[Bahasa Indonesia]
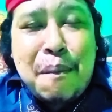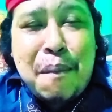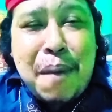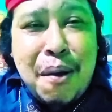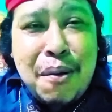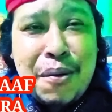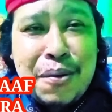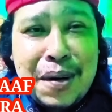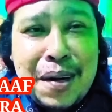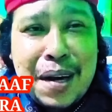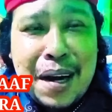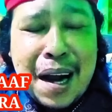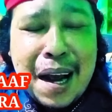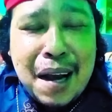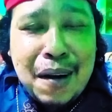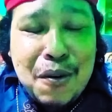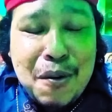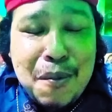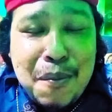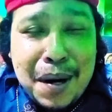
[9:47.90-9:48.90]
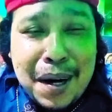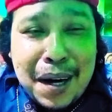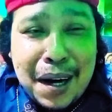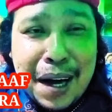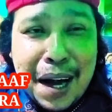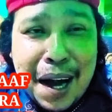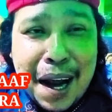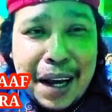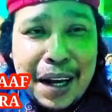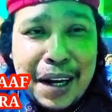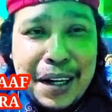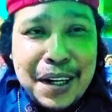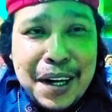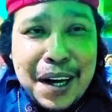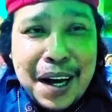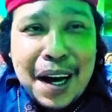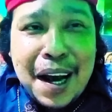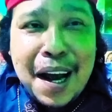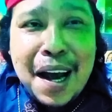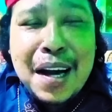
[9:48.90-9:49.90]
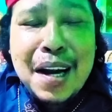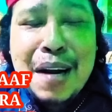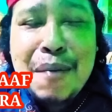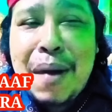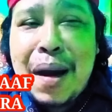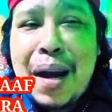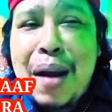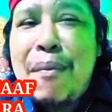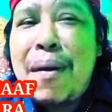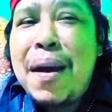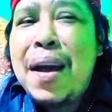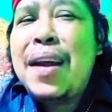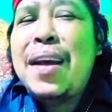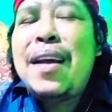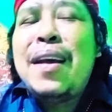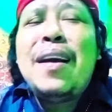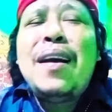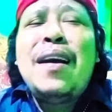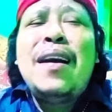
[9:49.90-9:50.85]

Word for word: mau saudaraku berkelahi siang hari malam hari